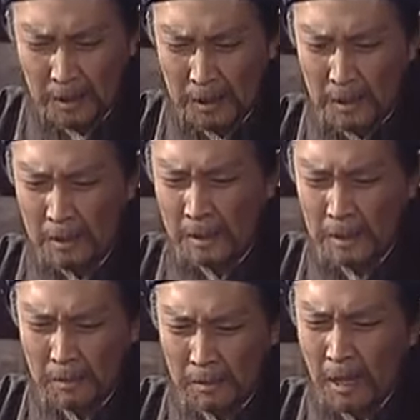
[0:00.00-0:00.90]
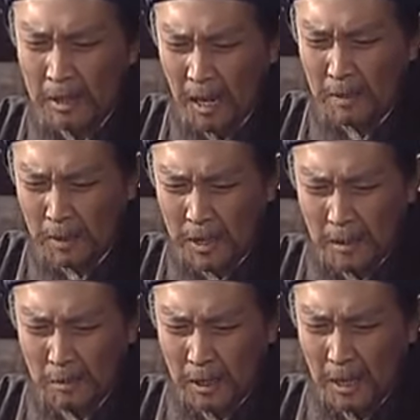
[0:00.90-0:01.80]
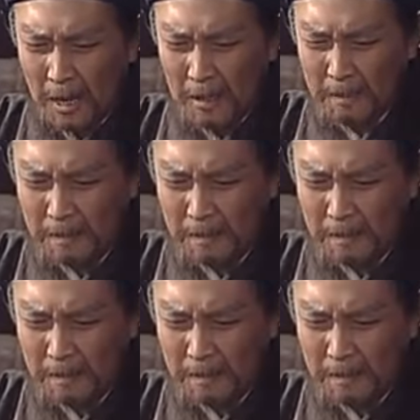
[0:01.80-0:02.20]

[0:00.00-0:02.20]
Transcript: 哎，孟达不听我言，